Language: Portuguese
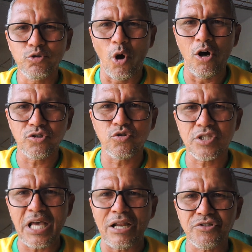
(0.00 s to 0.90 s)
Todos
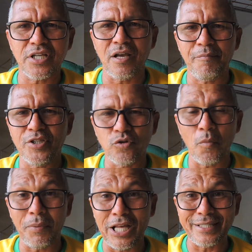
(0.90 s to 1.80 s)
os galos de Campina
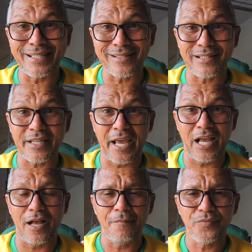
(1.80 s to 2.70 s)
do planeta
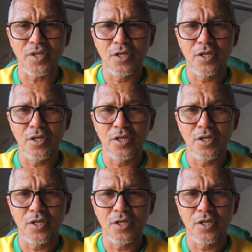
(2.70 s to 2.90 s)
Terra.